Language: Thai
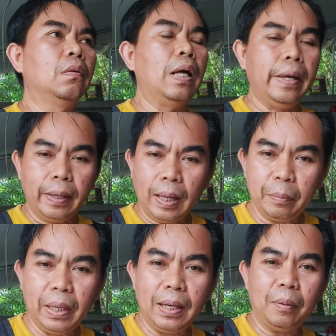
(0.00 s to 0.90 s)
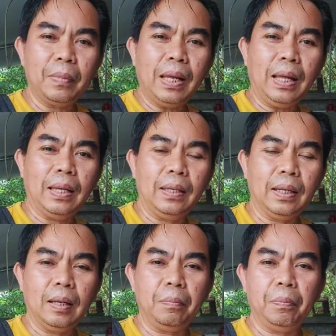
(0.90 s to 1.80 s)
ให้คำแนะนำได้นะ
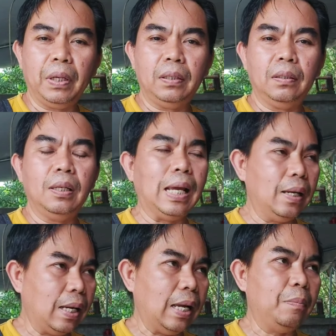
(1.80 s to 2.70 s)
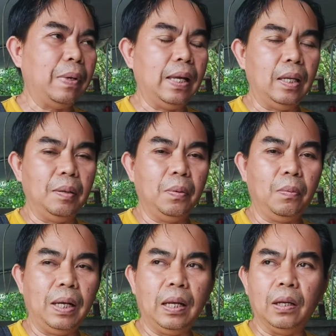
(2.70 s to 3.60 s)
ครับเป็นลายๆไปเพราะ
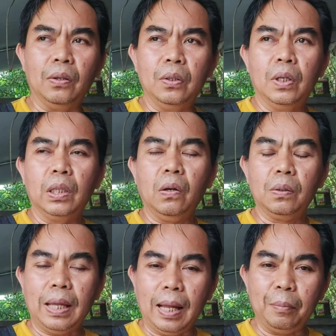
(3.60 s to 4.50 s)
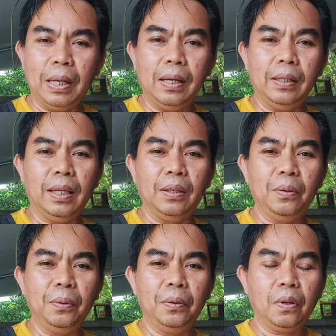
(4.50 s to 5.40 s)
ว่าต้องถามรายละเอียด
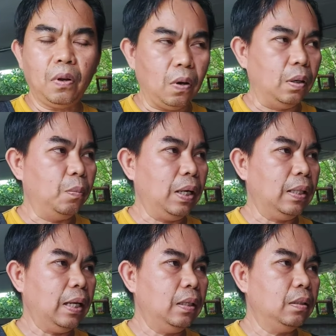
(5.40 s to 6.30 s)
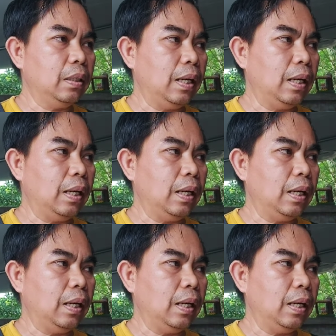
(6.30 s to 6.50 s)
ก่อนว่าท่านจะ